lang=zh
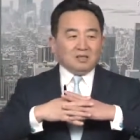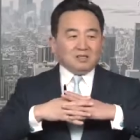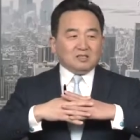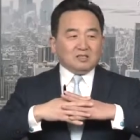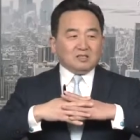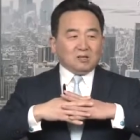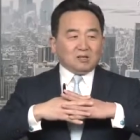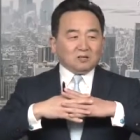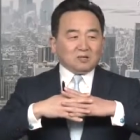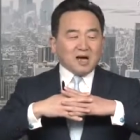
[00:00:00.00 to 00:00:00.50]

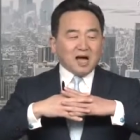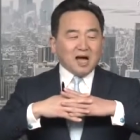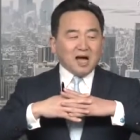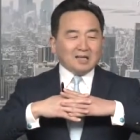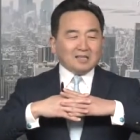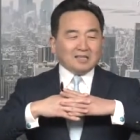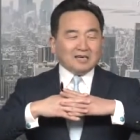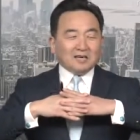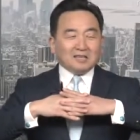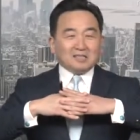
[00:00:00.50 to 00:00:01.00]
交
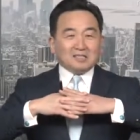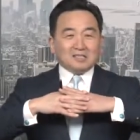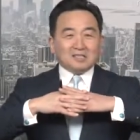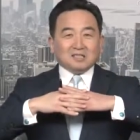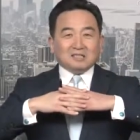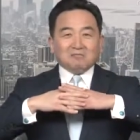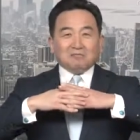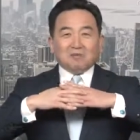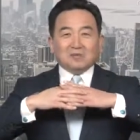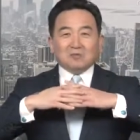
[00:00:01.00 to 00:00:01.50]
叉呢是
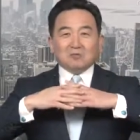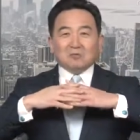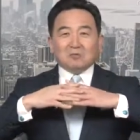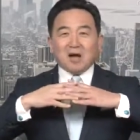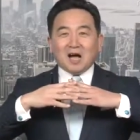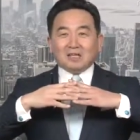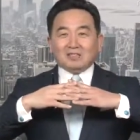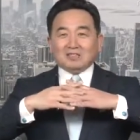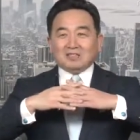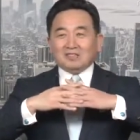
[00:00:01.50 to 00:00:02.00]
很文
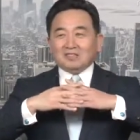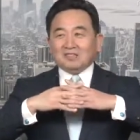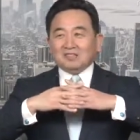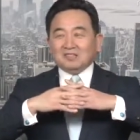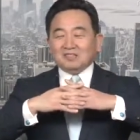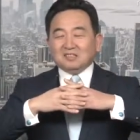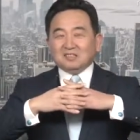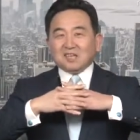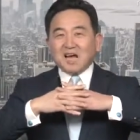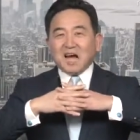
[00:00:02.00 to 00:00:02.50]
化的，
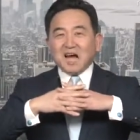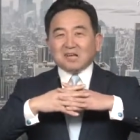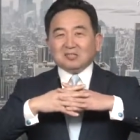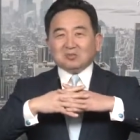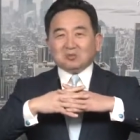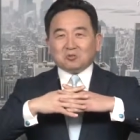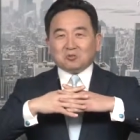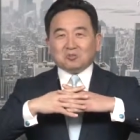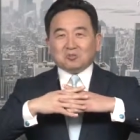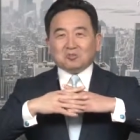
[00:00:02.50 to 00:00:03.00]
杂
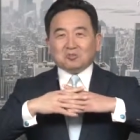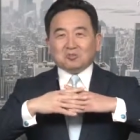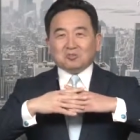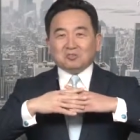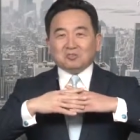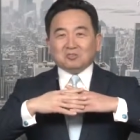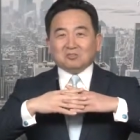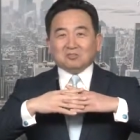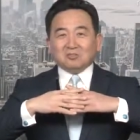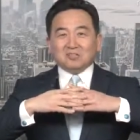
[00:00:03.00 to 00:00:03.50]
种
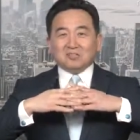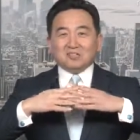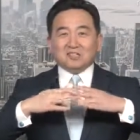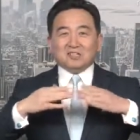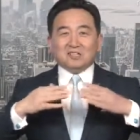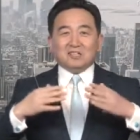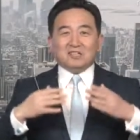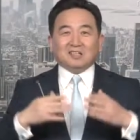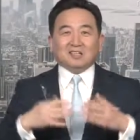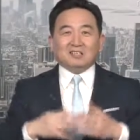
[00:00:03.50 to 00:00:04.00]
就是
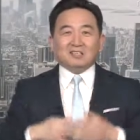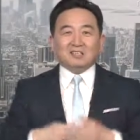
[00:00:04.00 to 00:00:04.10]
真的，